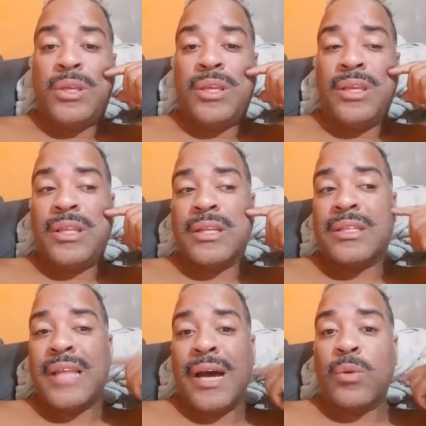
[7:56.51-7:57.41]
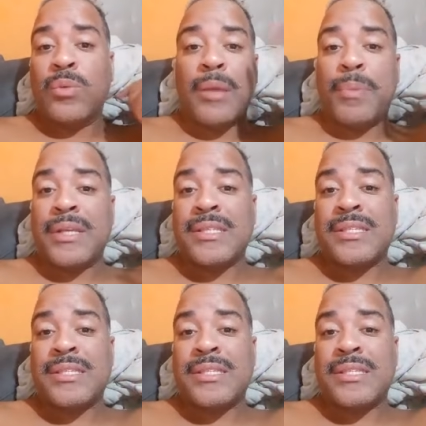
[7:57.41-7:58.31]
que tentar
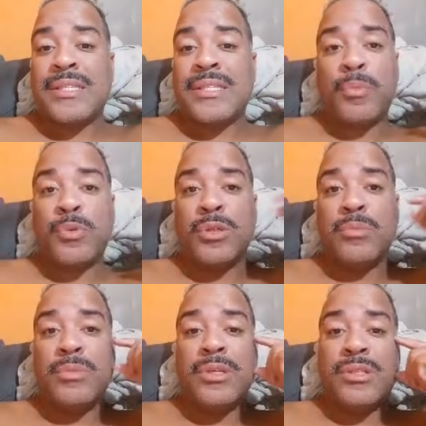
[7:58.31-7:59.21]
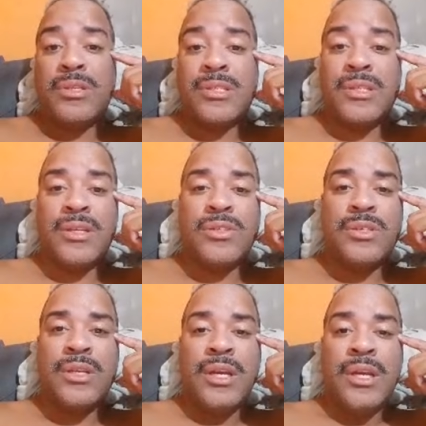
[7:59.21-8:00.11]
ultrapassar os meus próprios limites, entende?